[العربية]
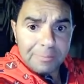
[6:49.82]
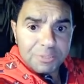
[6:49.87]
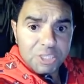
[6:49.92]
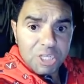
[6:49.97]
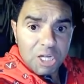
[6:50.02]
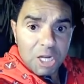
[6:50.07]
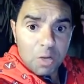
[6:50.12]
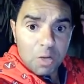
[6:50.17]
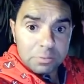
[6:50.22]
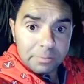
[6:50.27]

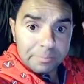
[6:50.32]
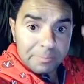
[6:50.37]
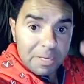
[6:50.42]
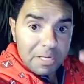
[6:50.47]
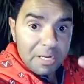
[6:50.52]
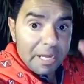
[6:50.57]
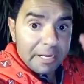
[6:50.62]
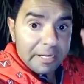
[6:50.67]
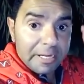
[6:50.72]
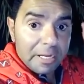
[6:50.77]
شاورما
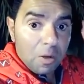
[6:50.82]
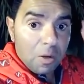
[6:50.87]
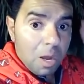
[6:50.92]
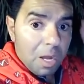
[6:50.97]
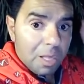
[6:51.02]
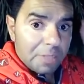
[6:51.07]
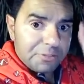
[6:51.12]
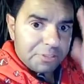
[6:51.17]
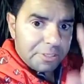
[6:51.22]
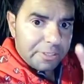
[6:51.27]

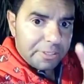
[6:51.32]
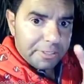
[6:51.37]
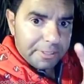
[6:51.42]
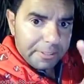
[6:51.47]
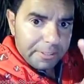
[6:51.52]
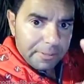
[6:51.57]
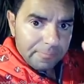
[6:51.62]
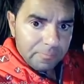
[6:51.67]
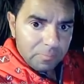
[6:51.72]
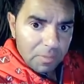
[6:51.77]

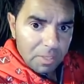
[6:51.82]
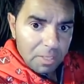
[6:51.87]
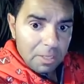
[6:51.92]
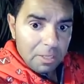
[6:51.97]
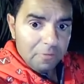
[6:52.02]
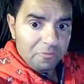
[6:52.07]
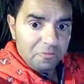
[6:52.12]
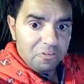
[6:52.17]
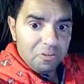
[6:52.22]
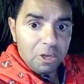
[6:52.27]
الحكواتي
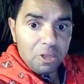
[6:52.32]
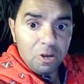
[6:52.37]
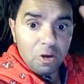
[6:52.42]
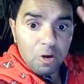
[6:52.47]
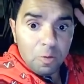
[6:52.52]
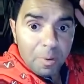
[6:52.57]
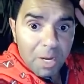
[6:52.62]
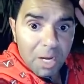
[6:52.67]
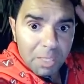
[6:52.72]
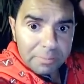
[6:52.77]
في
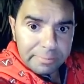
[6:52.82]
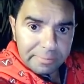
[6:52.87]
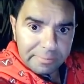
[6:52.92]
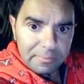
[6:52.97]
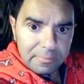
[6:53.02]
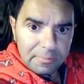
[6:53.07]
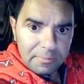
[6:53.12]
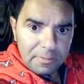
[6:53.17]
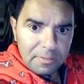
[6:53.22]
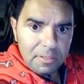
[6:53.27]
الخبر
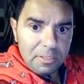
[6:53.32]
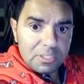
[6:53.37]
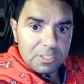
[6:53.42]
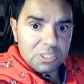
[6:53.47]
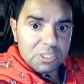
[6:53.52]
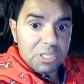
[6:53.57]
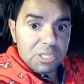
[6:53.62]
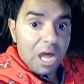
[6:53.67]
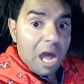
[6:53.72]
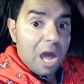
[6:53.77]

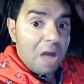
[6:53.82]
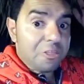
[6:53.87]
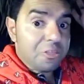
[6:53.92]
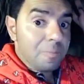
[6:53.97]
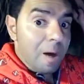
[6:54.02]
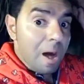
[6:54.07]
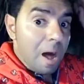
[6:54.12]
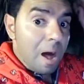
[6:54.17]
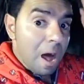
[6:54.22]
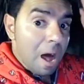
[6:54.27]
الساعة
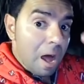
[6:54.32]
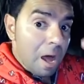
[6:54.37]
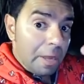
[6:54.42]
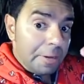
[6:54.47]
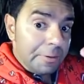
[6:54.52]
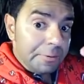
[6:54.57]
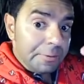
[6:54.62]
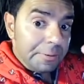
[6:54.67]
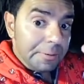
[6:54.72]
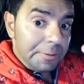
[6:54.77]
ثمان